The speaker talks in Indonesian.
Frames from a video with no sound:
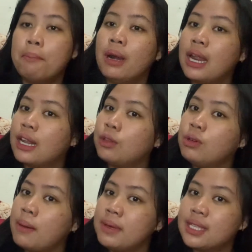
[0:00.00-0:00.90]
Belanda
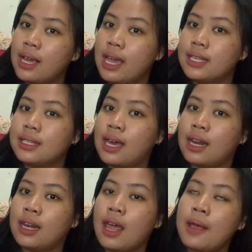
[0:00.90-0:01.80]
itu nggak bisa guys
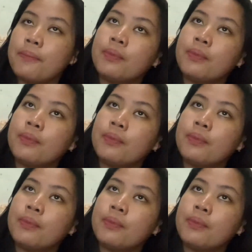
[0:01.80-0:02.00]
karena